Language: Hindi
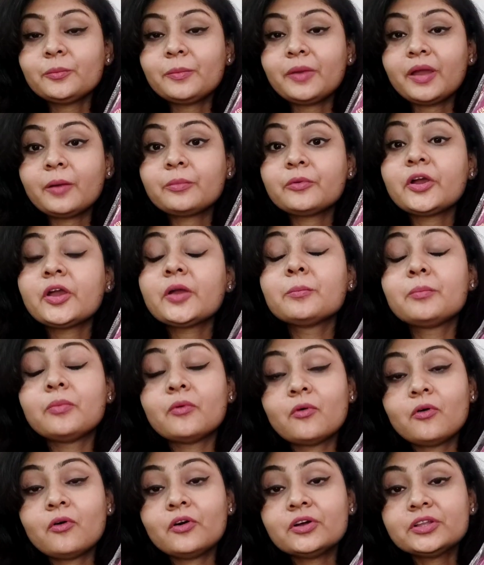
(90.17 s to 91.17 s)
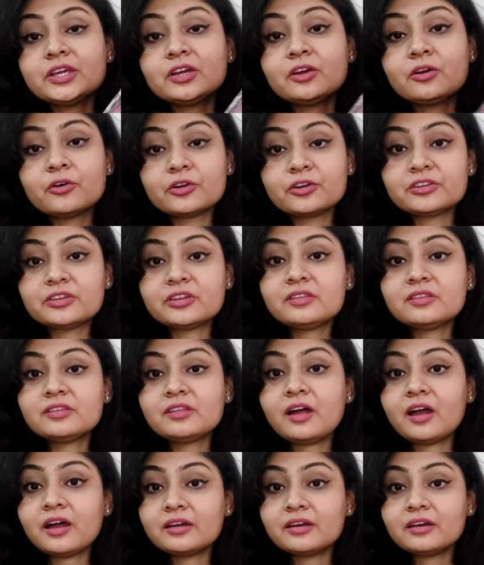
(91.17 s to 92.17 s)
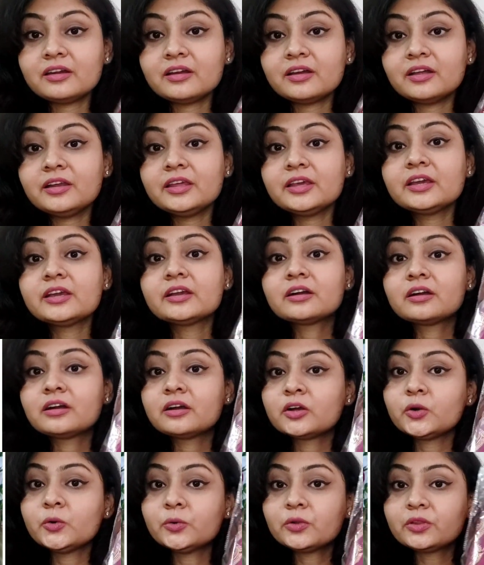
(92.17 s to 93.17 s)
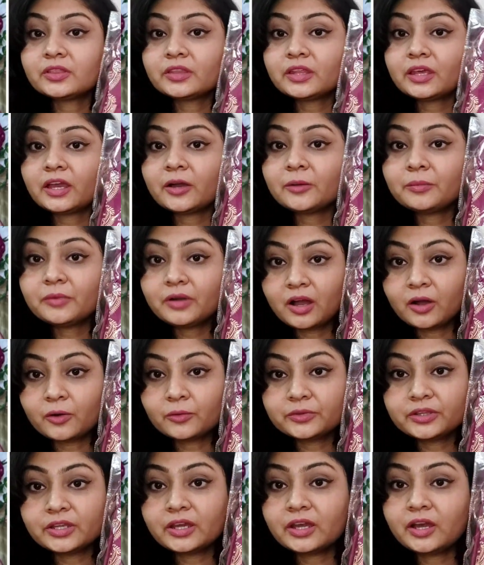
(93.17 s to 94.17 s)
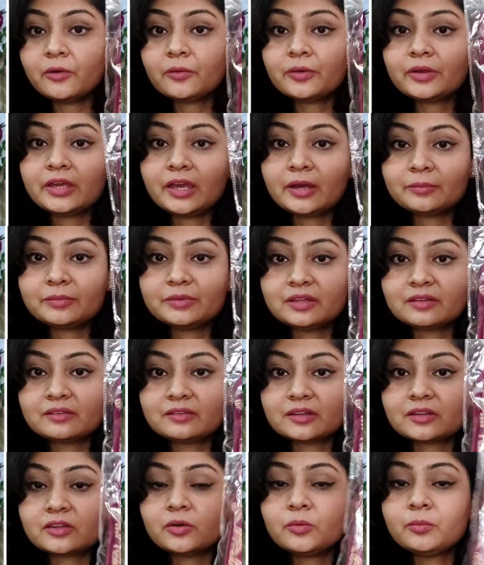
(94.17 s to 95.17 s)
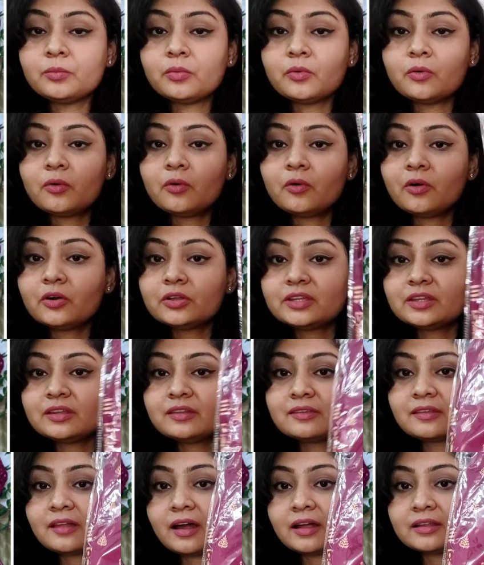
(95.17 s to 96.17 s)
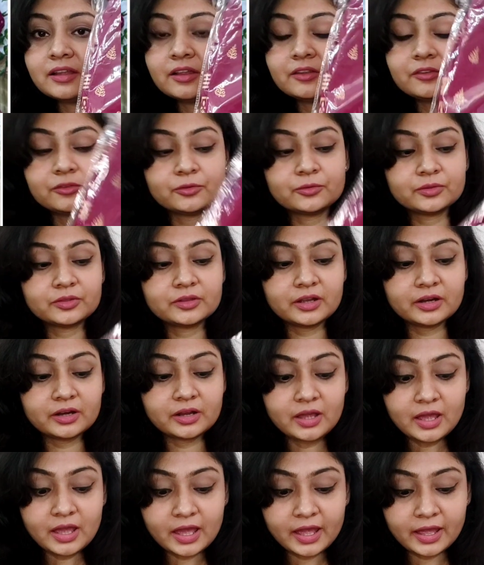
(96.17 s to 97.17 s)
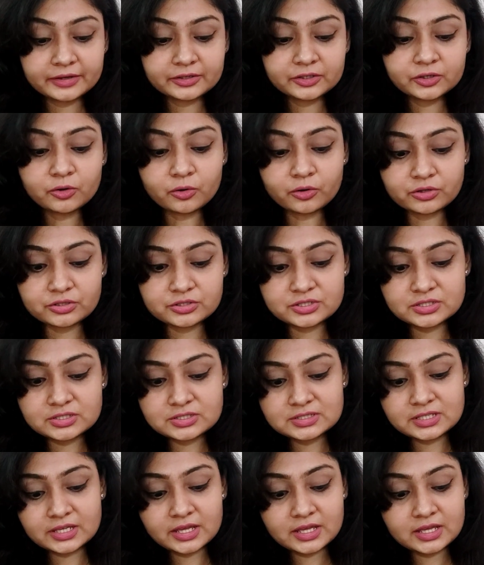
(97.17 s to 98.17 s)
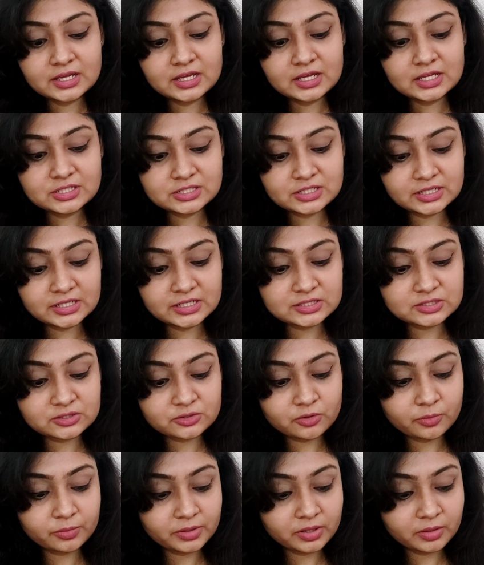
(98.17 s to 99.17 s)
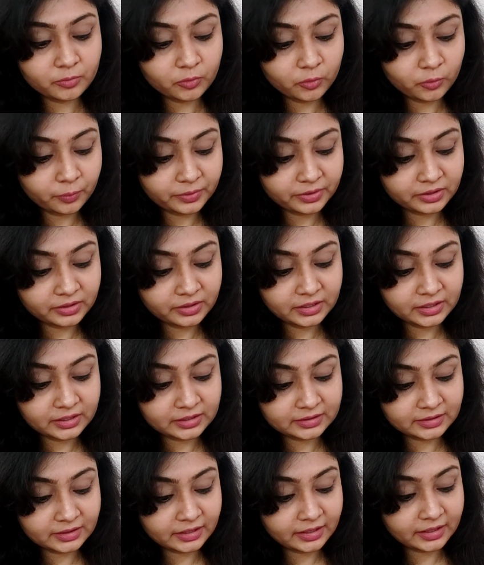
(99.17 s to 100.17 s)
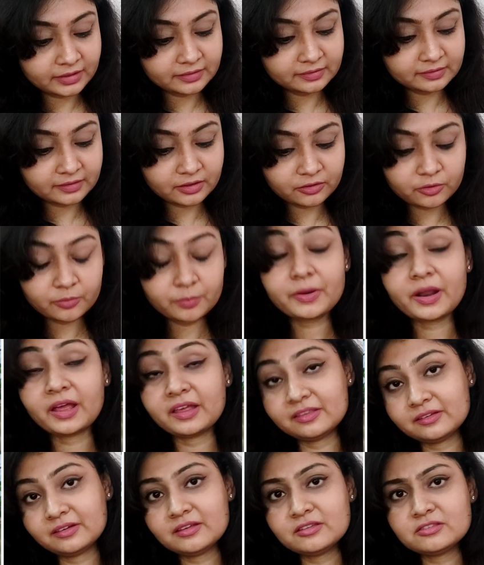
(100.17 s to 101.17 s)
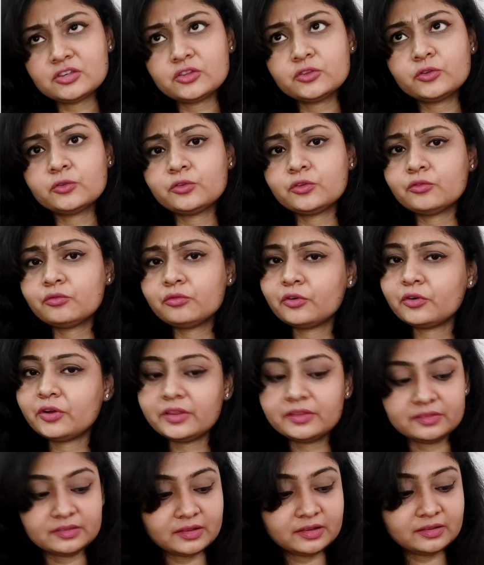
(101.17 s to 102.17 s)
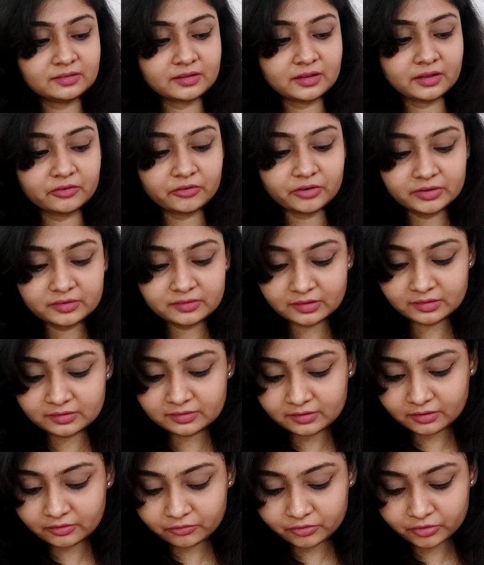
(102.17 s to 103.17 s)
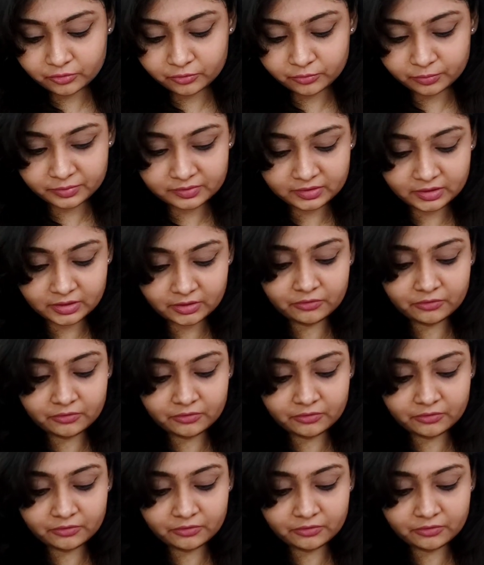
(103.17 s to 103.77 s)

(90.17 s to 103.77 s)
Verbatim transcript: तो मैं आपको एक बहुत ही गोर्जस अनरकली कुर्ती कम गाउन दिखाऊंगी आप देख सकते हो बहुत ही ज़्यादा सुंदर एंड गॉर्जियस है चलिए इसको भी हम ओपन कर लेते हैं इसका जो प्राइस रेंज है दोस्तों वो है सिक्स हंड्रेड सिक्स हंड्रेड रुपीज़ के